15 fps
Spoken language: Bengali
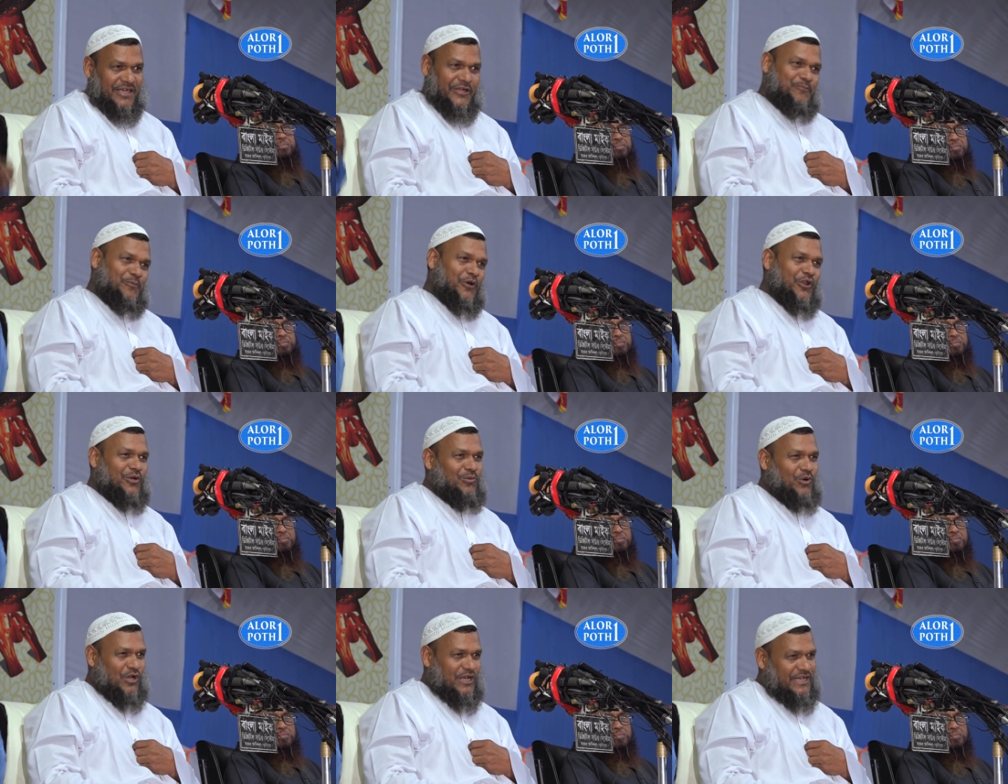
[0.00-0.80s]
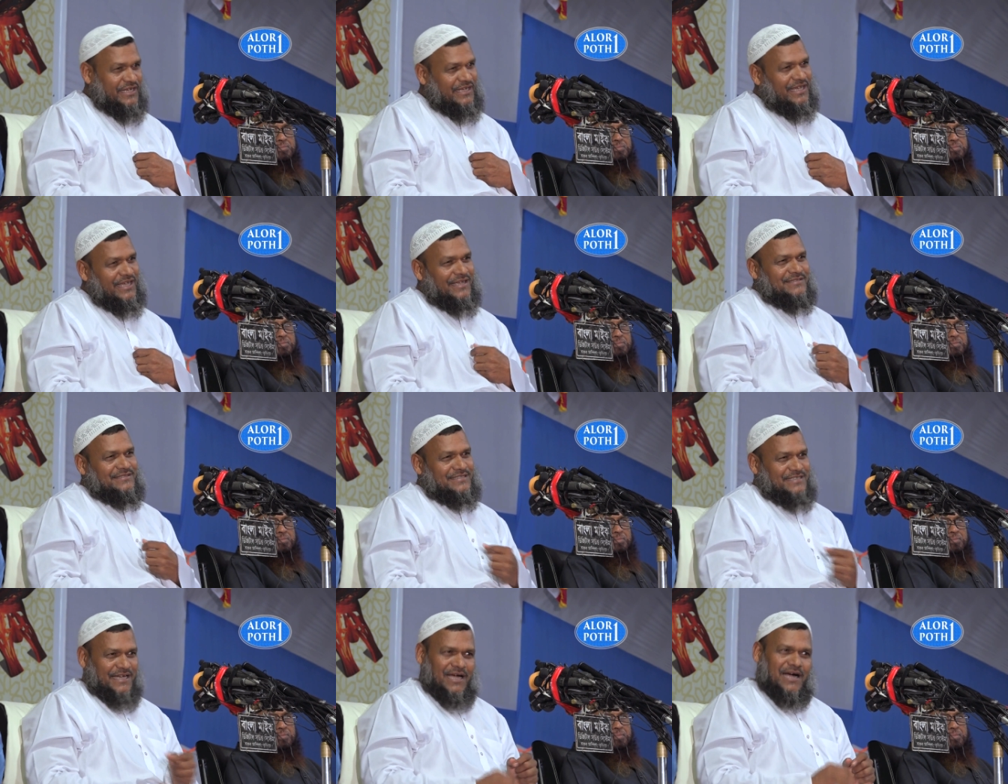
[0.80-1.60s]
এরপরে বলি
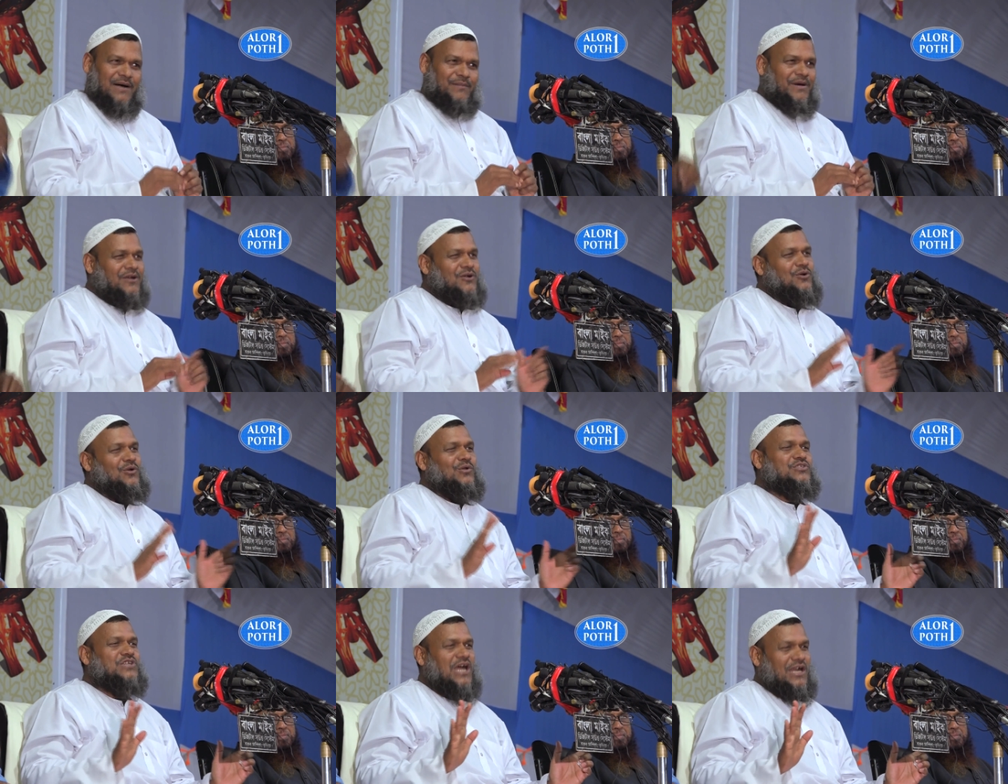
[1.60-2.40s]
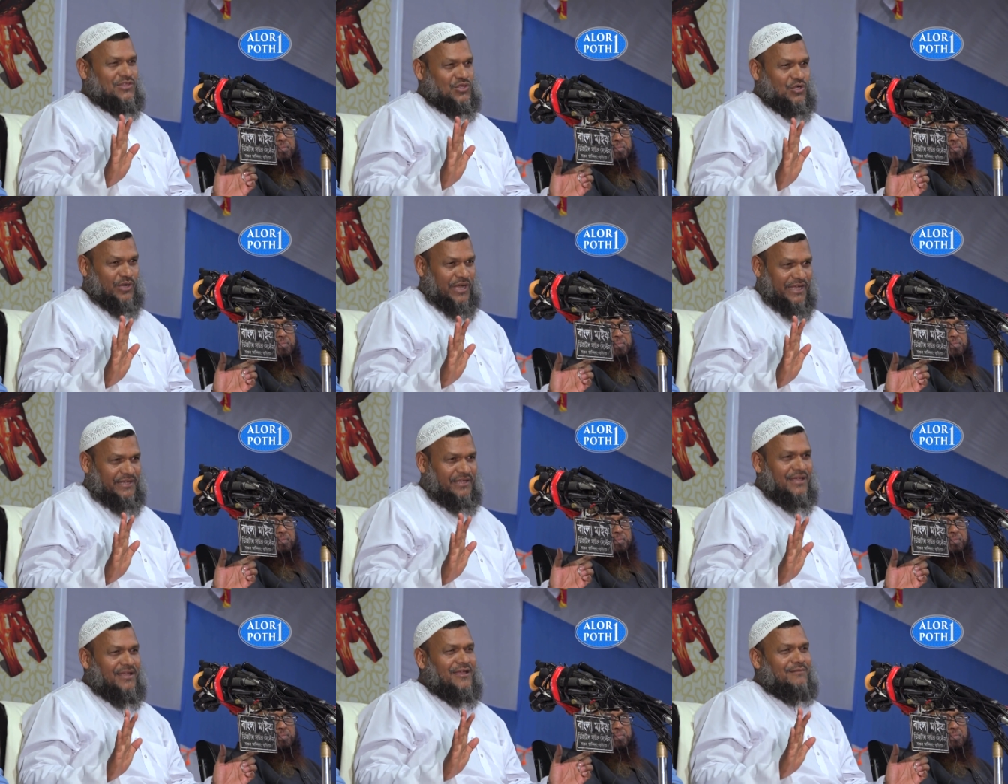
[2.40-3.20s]
যে আমার কোনো স্বার্থ নাই
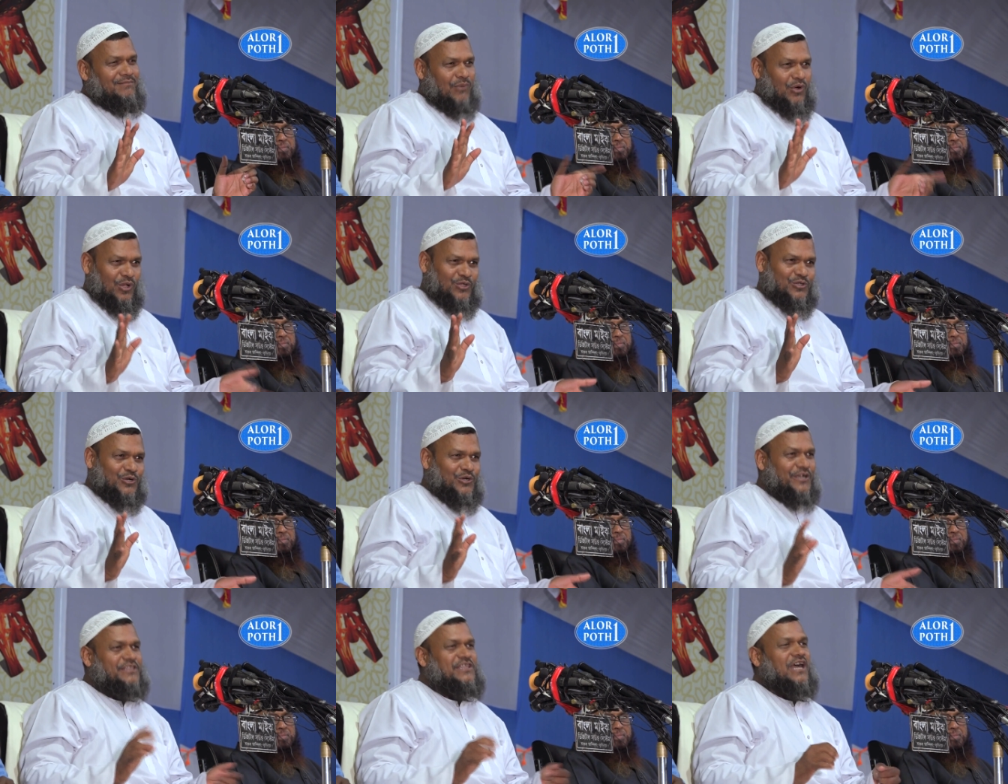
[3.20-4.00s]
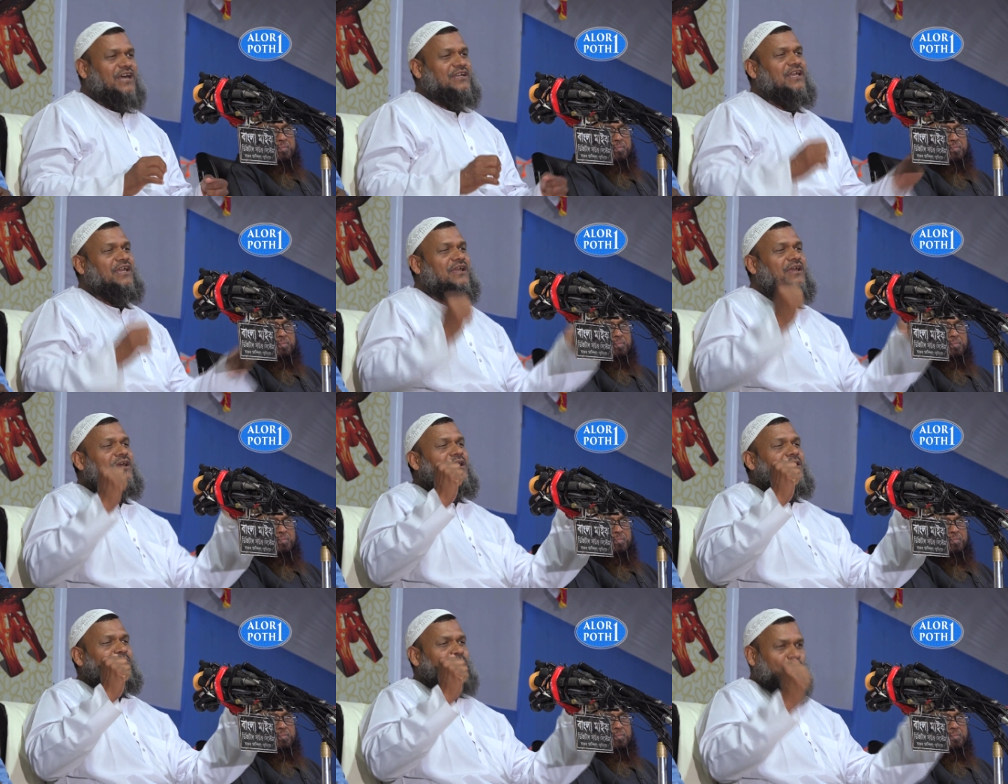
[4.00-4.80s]
ভুল ত্রুটি থাকলে
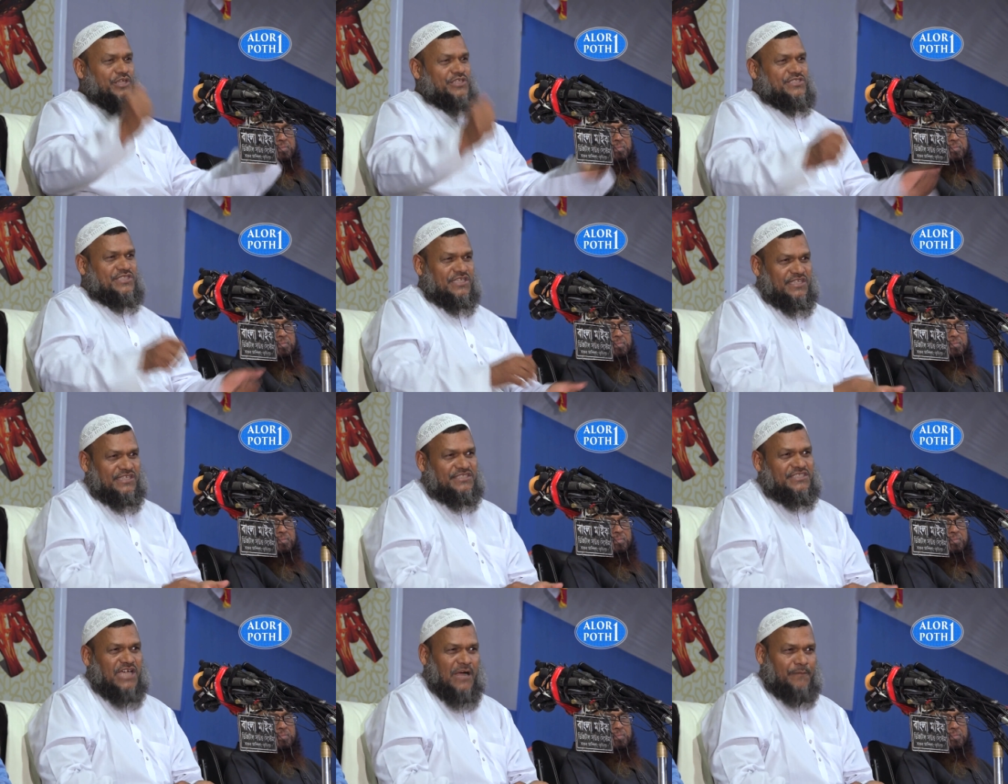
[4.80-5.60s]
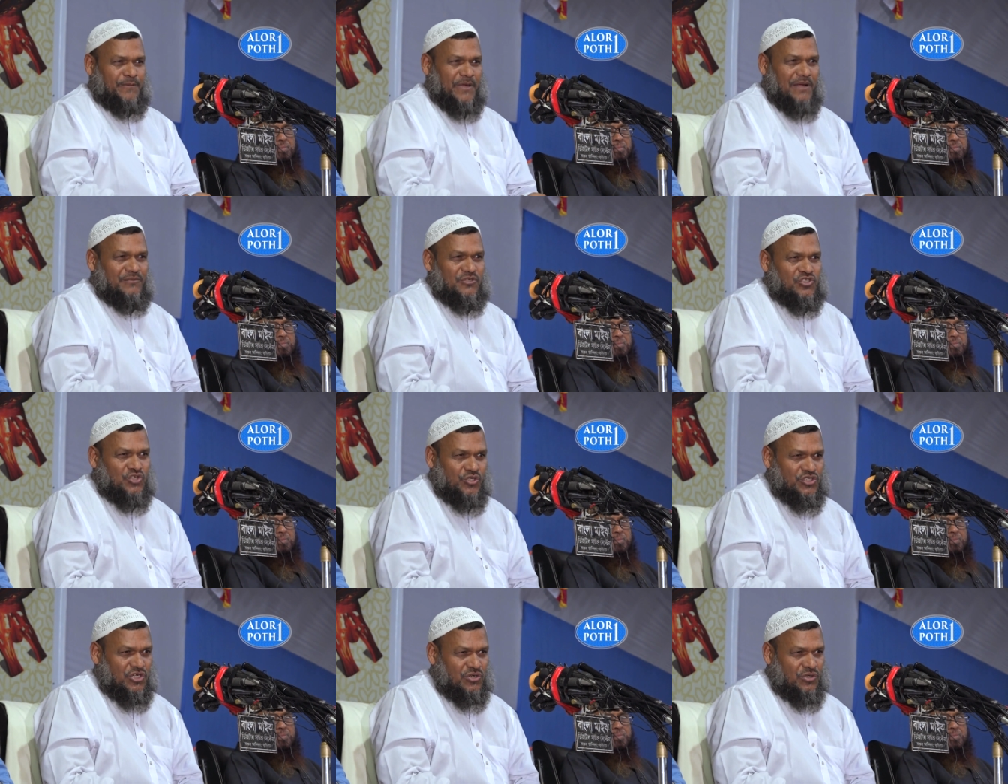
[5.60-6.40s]
পরিস্থিতির চাপে আমি
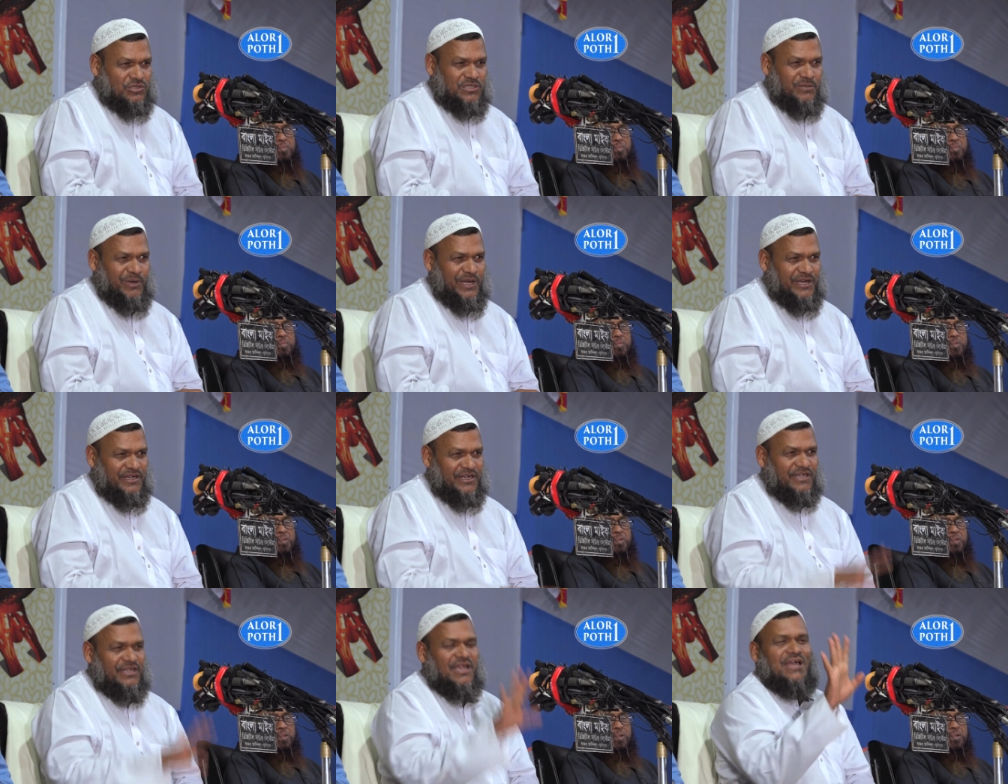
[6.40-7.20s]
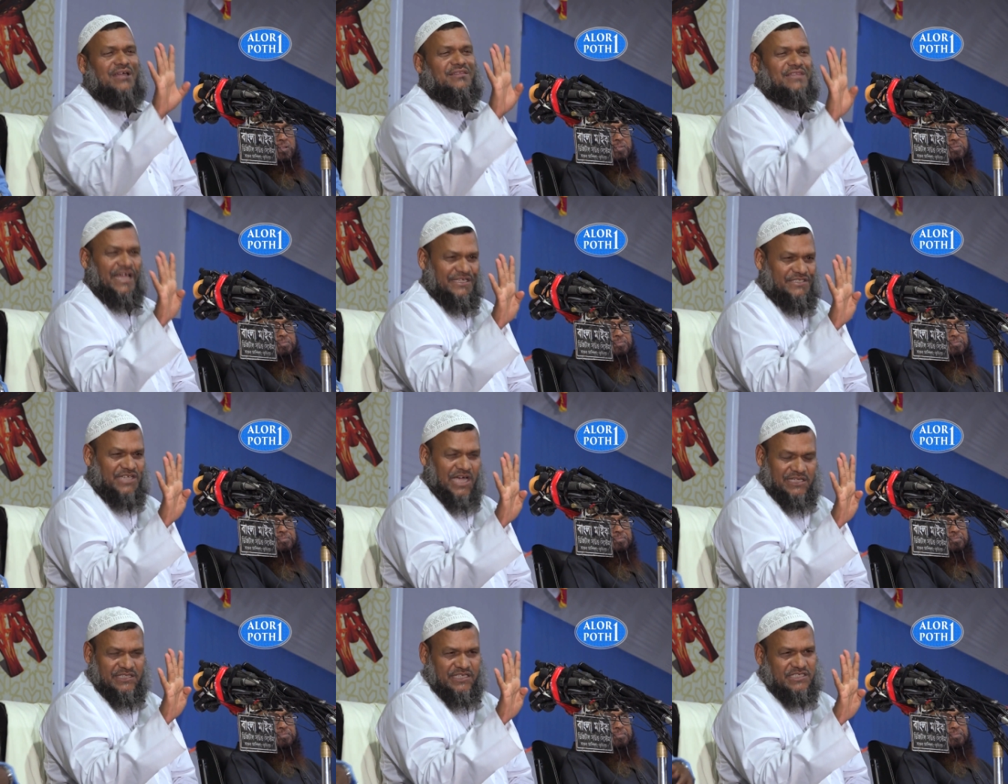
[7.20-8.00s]
সহ্য করতে পারিনি তাই
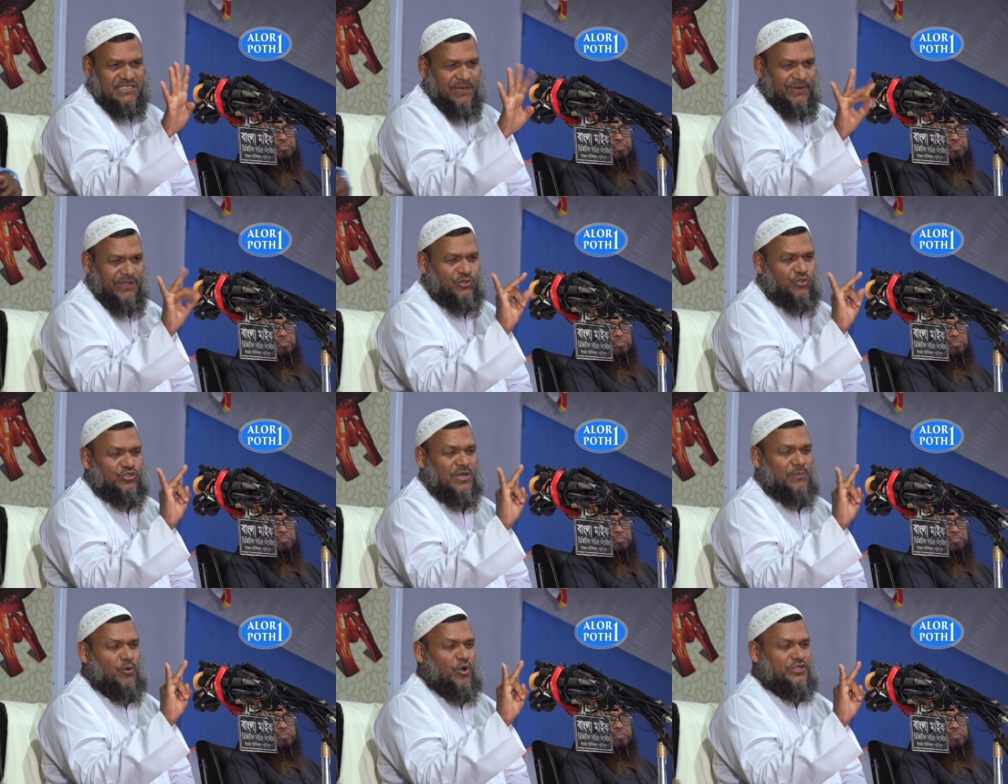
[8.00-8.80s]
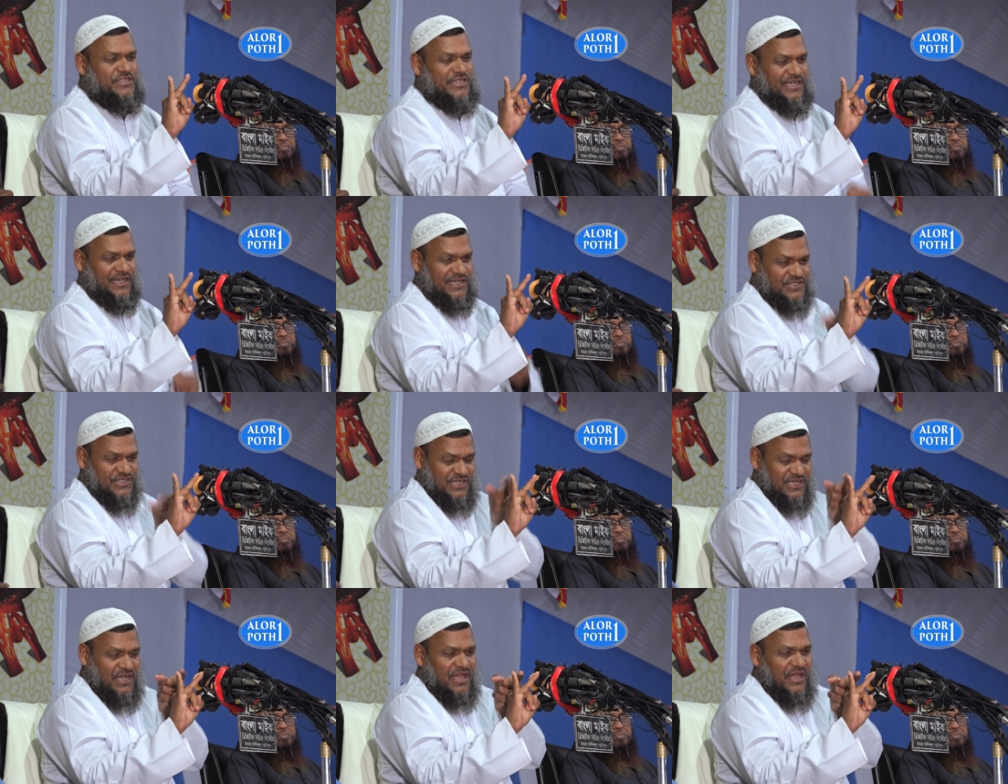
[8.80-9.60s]
জাতির সামনে দুটো বই দিয়ে
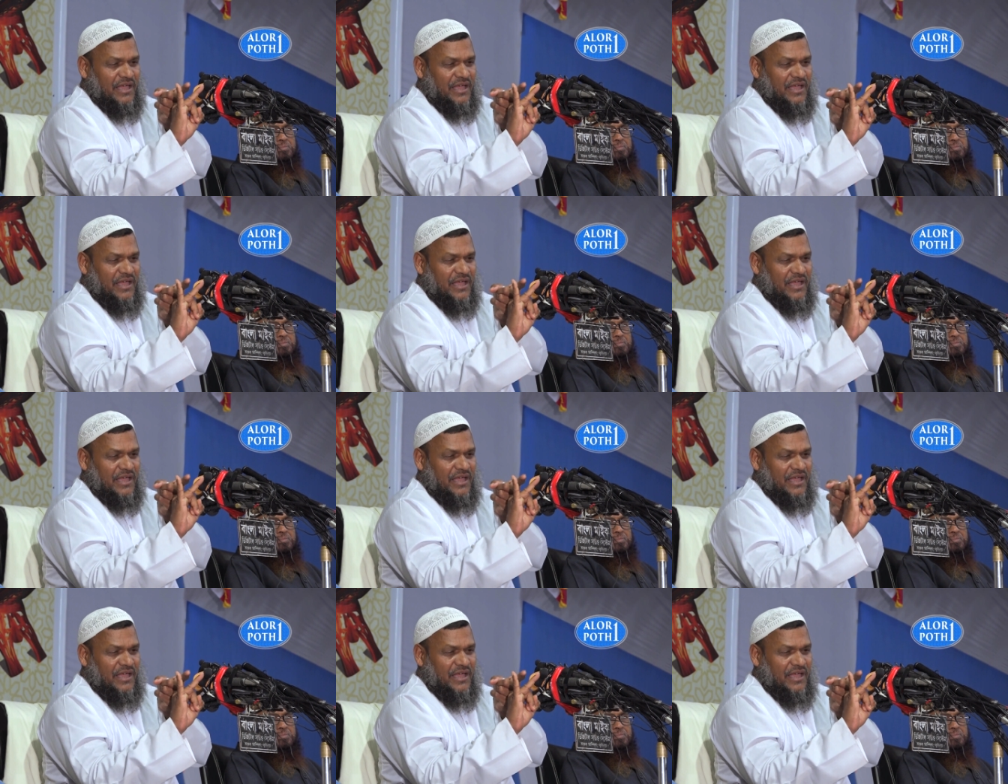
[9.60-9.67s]
গেছি